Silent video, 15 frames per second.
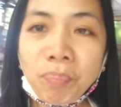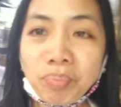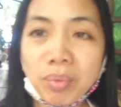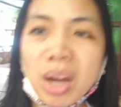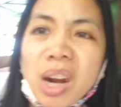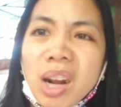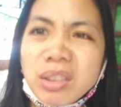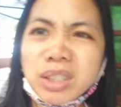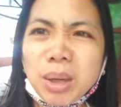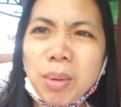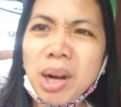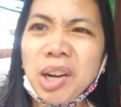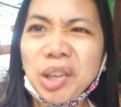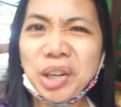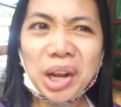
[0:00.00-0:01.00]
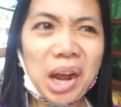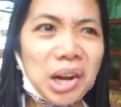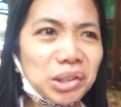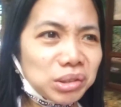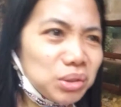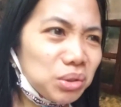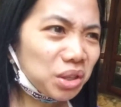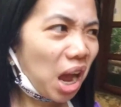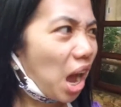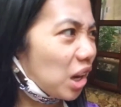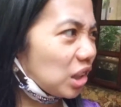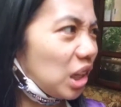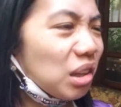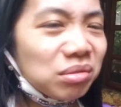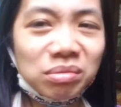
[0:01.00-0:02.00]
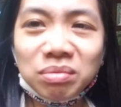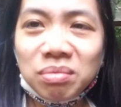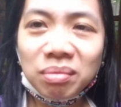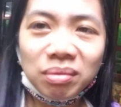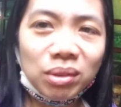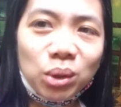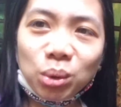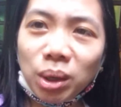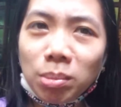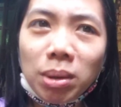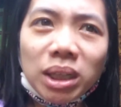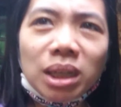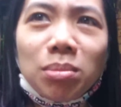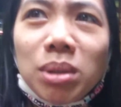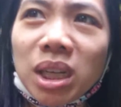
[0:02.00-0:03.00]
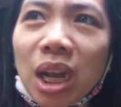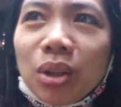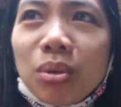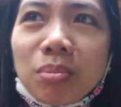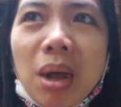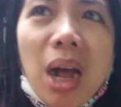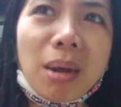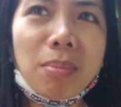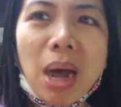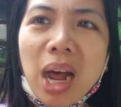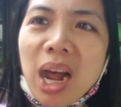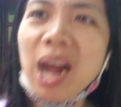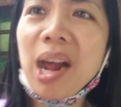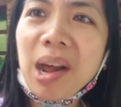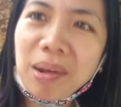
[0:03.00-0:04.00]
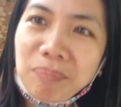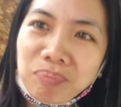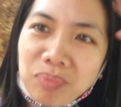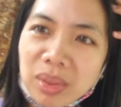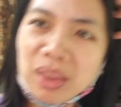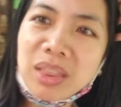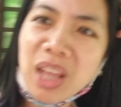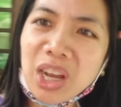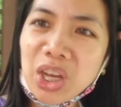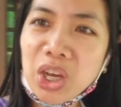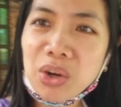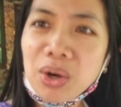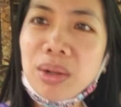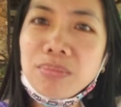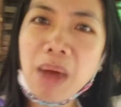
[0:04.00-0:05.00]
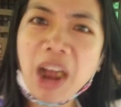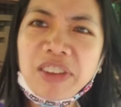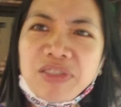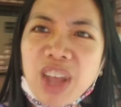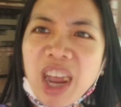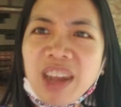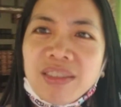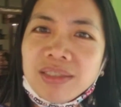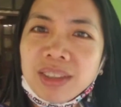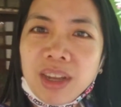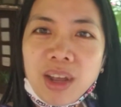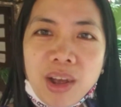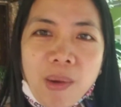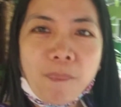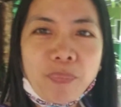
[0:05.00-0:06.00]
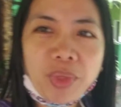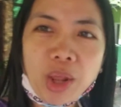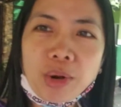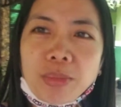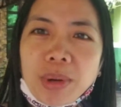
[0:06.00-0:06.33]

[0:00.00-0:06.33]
Parang sama na kanakain. Ano saging? Yung iba dyan, masyadong mga baka nag-green-minded. Ano